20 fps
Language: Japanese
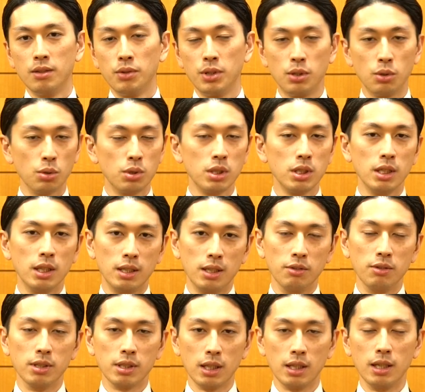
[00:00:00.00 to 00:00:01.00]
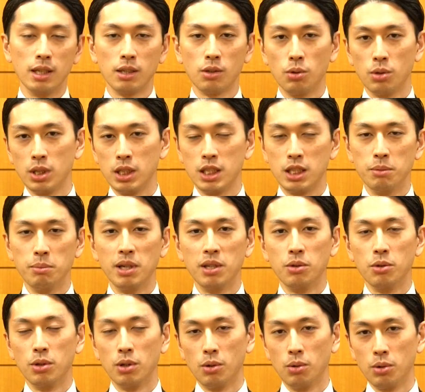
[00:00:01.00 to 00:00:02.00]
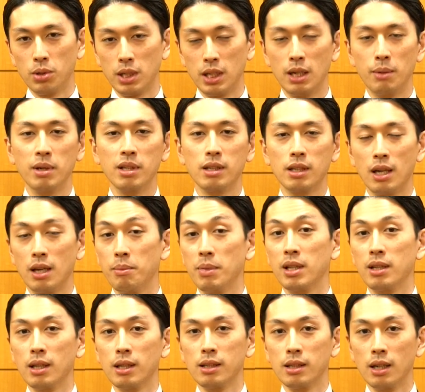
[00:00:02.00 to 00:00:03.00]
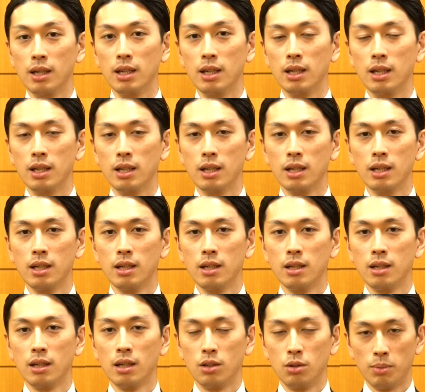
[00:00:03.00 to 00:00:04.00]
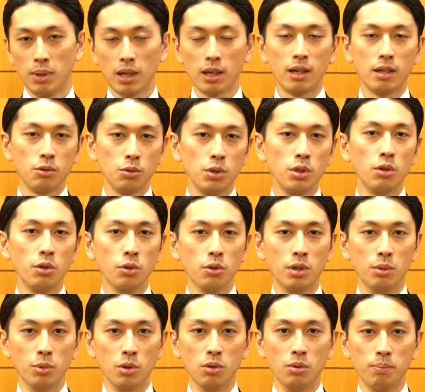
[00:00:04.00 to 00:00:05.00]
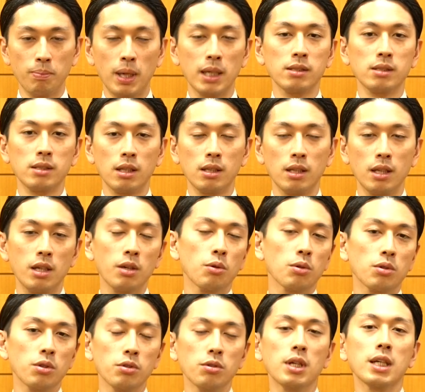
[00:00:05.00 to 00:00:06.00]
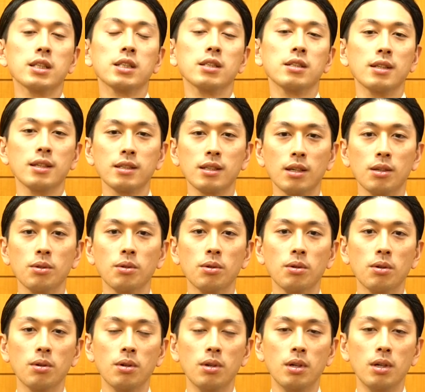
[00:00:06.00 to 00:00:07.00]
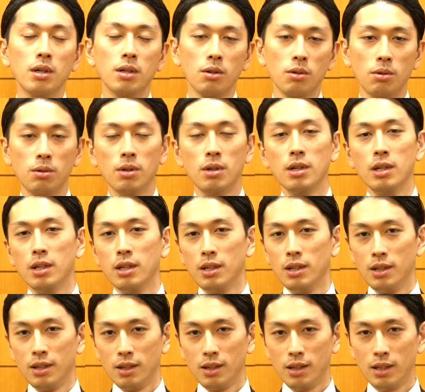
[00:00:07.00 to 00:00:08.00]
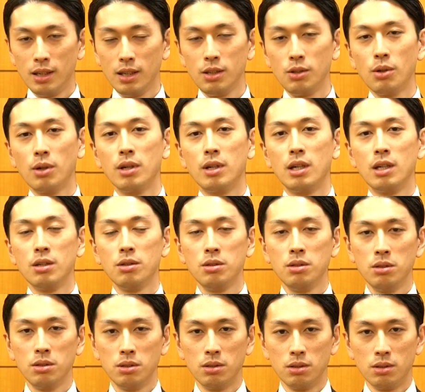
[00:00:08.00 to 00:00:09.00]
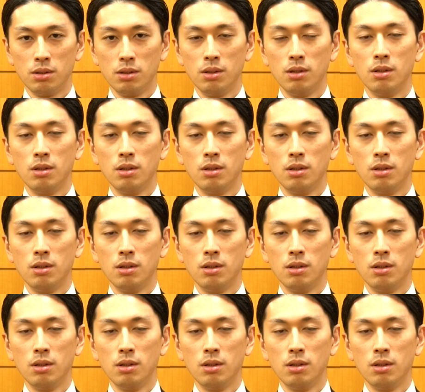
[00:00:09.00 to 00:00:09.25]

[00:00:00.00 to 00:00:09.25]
フィットチーネっていうんですかねこうきしめんのようなこう平べったい麺だったりあのマカロニのようなものをパスタって広く言うらしいんですけどこうありとあらゆる